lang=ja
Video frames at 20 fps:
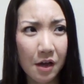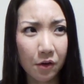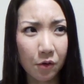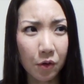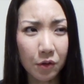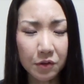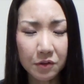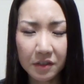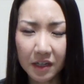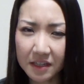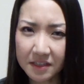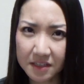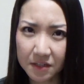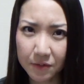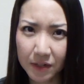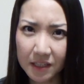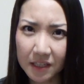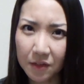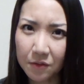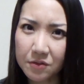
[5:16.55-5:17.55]
この風
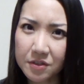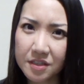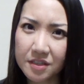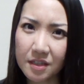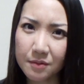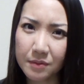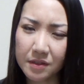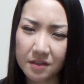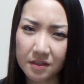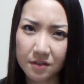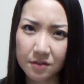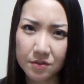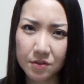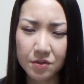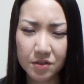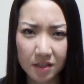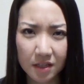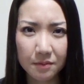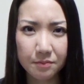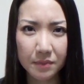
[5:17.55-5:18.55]
邪は治してみせる。そ
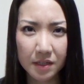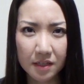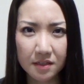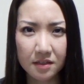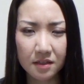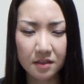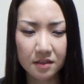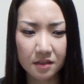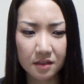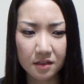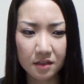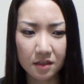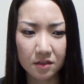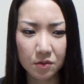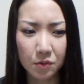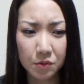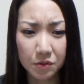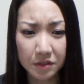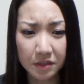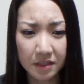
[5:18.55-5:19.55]
して皆さんにね、
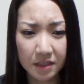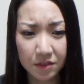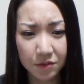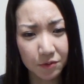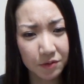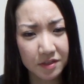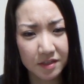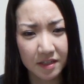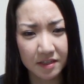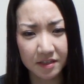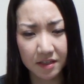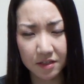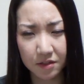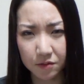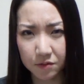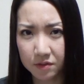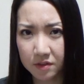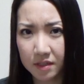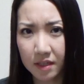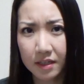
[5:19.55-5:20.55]
特に李登輝先生
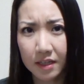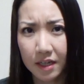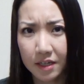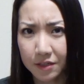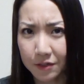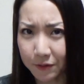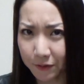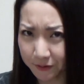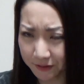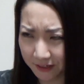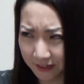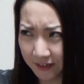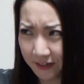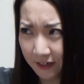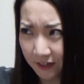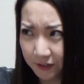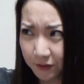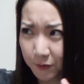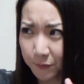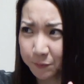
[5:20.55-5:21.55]
にうつさないように
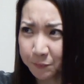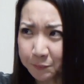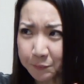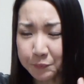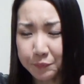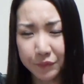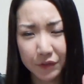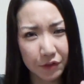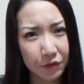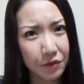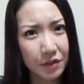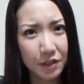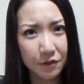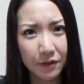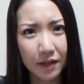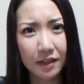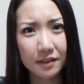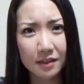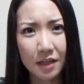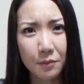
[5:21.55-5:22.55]
あの距離
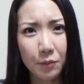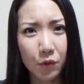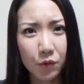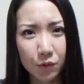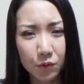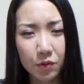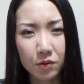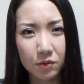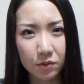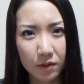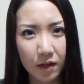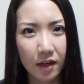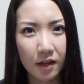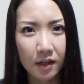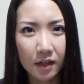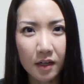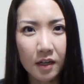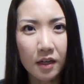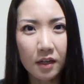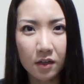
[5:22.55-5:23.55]
は保とうとは
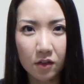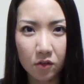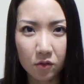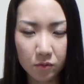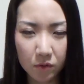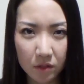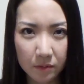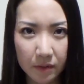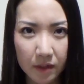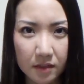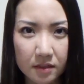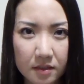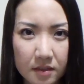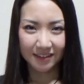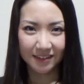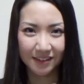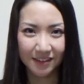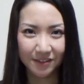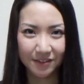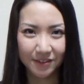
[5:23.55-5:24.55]
思いま
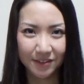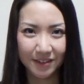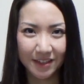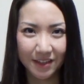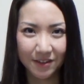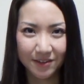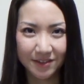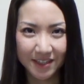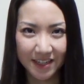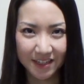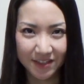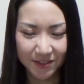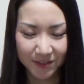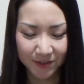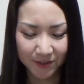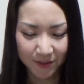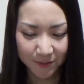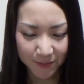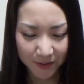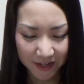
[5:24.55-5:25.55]
す。ということでご清聴
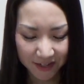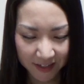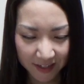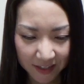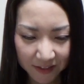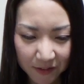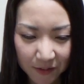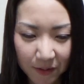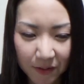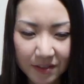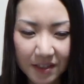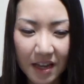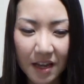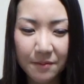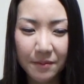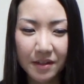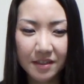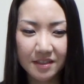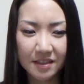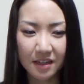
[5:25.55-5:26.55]
どうもありがとうござ
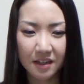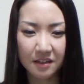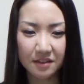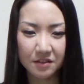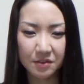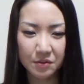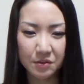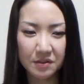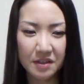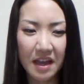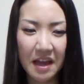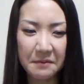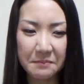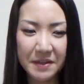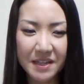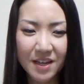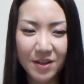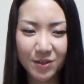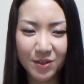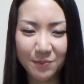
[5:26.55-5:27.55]
いました。ちょっとね、
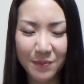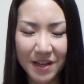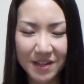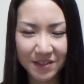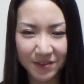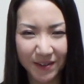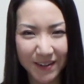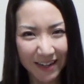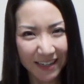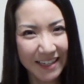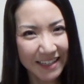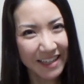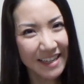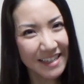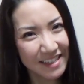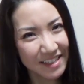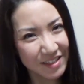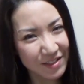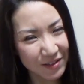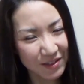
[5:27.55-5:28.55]
ビデオのペースを上げた
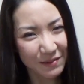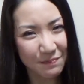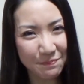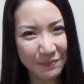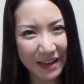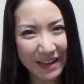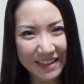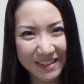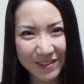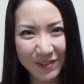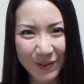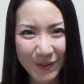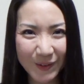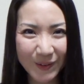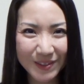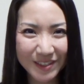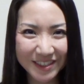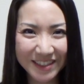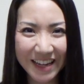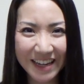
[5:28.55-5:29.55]
いんですよ。いっぱい投
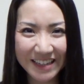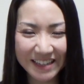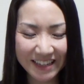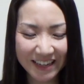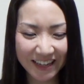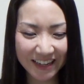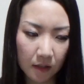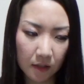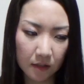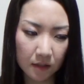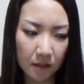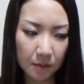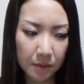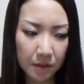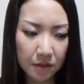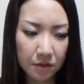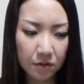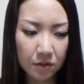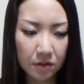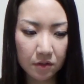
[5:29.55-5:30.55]
稿したいんで、
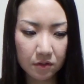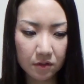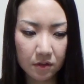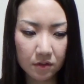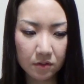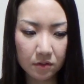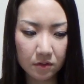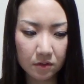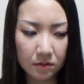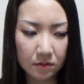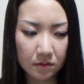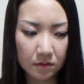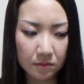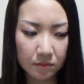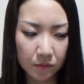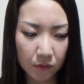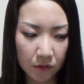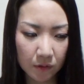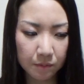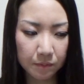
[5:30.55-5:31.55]
レベルの低いこと
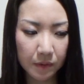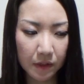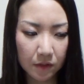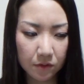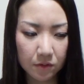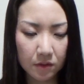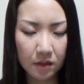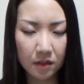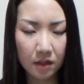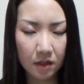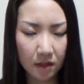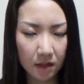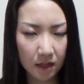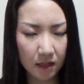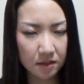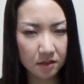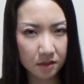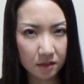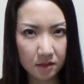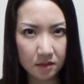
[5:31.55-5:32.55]
もいっぱいこれから
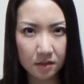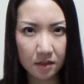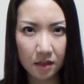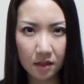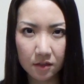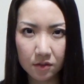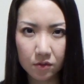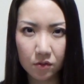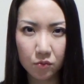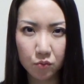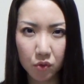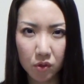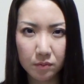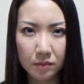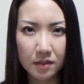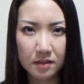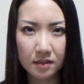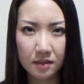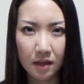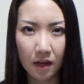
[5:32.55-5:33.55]
発信していくと思い
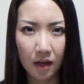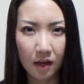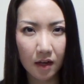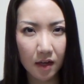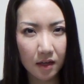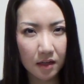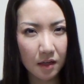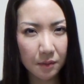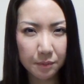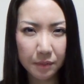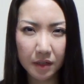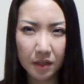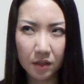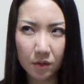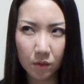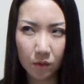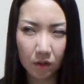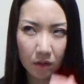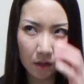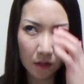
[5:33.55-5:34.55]
ますが、やっぱり
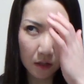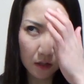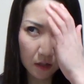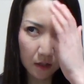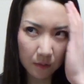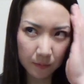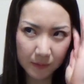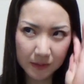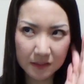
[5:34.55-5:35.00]
こう